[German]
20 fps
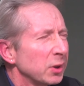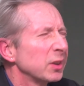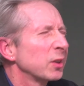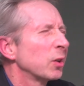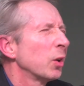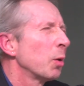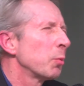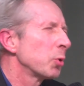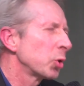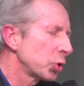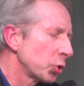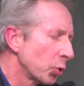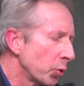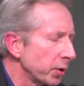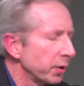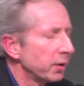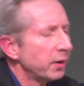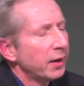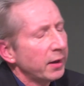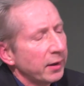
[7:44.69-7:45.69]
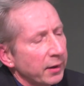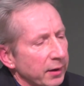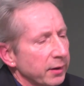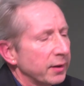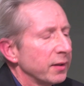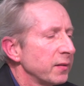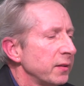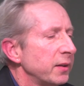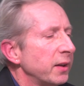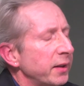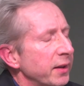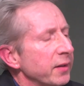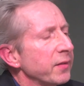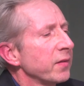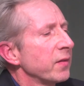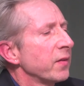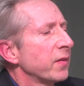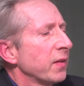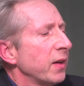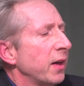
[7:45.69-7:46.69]
Ich glaube schon, dass in der
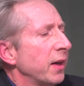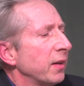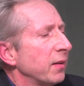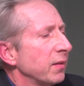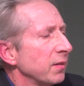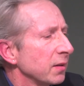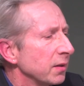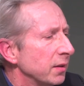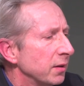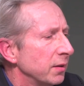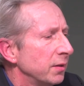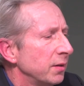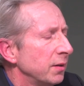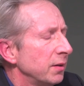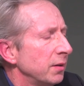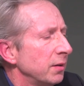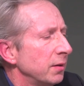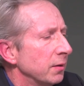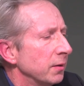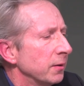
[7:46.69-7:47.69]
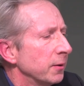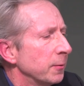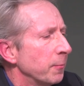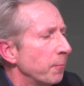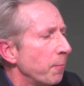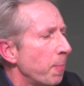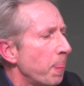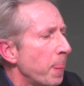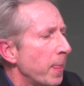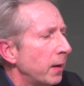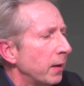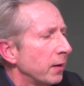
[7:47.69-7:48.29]
letzten Zeit äh, die, ähm,